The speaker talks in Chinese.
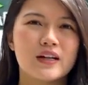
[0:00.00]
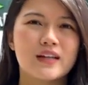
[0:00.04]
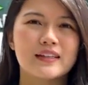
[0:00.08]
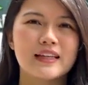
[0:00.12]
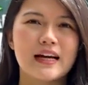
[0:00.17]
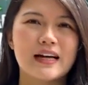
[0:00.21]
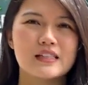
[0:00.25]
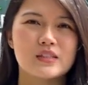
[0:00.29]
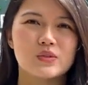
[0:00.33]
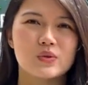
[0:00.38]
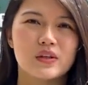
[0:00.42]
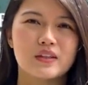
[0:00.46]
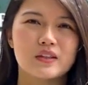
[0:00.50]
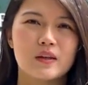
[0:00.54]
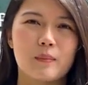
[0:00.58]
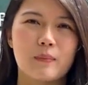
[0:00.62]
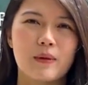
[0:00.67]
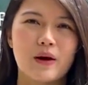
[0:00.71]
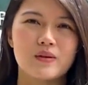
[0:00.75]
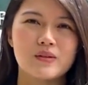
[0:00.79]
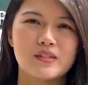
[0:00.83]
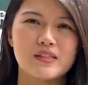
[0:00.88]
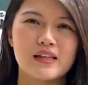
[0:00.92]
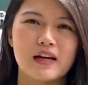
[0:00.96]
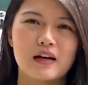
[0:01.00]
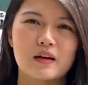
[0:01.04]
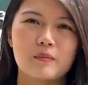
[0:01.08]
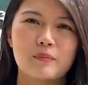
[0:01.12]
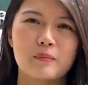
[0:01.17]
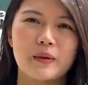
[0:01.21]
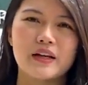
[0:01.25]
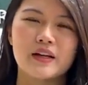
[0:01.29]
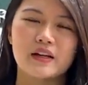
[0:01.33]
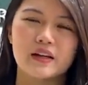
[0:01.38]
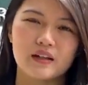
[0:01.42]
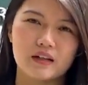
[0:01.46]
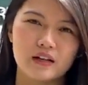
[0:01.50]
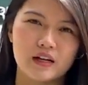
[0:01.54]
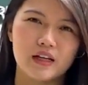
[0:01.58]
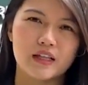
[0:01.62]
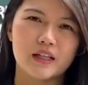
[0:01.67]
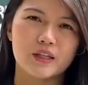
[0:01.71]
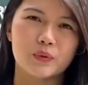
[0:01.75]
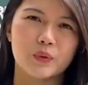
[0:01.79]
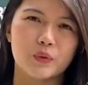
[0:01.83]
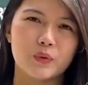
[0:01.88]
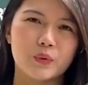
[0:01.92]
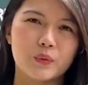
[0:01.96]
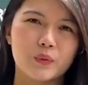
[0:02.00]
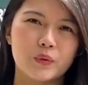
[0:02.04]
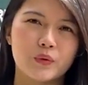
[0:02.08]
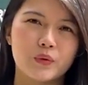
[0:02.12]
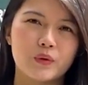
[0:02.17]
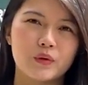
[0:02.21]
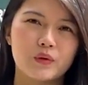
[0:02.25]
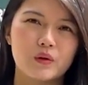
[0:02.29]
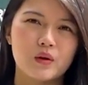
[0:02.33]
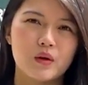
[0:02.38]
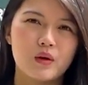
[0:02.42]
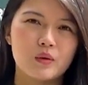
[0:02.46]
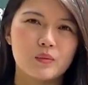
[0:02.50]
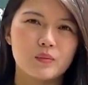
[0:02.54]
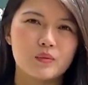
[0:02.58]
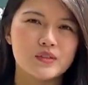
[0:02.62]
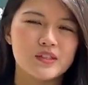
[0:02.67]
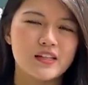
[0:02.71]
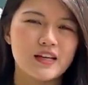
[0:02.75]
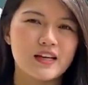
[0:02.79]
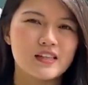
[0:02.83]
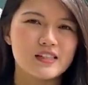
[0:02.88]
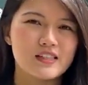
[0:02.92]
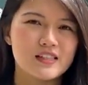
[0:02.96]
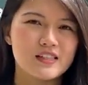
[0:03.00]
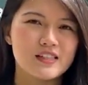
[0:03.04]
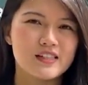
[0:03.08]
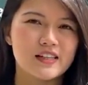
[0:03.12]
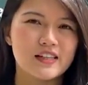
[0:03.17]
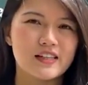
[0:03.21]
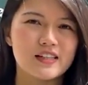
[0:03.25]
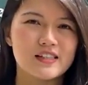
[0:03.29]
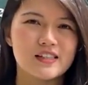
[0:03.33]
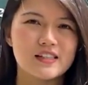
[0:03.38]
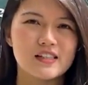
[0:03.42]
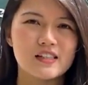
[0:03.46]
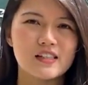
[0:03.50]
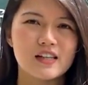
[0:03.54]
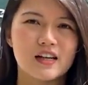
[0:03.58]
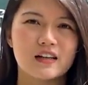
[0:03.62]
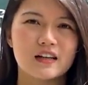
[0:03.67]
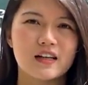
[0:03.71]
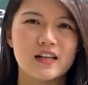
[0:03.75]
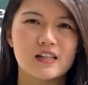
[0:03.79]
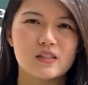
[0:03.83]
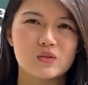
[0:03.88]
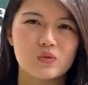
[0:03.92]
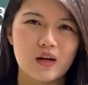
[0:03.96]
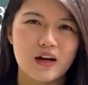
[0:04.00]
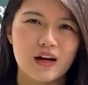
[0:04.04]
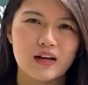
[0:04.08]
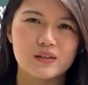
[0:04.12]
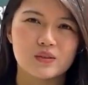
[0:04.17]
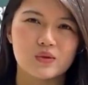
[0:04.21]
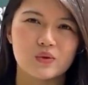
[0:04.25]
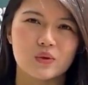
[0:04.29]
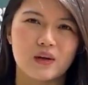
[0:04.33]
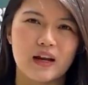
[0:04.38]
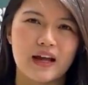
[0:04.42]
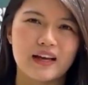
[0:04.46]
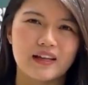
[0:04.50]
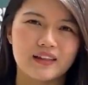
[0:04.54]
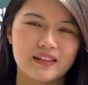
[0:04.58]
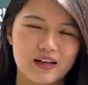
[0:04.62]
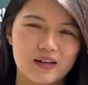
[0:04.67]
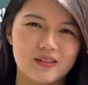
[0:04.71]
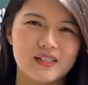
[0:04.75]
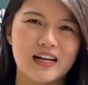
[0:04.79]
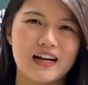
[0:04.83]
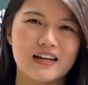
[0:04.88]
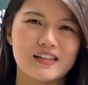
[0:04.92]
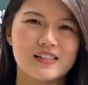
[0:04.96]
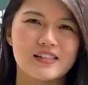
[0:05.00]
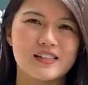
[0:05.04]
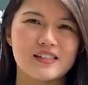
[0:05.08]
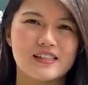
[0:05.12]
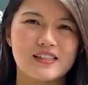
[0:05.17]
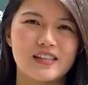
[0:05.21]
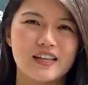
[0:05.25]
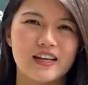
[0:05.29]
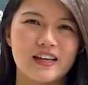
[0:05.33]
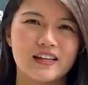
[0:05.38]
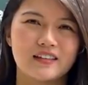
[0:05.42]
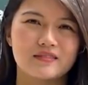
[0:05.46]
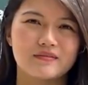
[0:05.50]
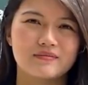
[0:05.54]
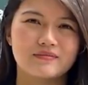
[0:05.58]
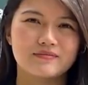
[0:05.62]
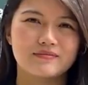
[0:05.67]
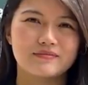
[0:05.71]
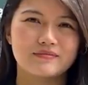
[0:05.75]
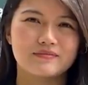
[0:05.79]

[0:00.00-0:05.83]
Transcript: 个大纪元的报箱被人恶意涂污。目前，市警已经成立专案组来调查事件，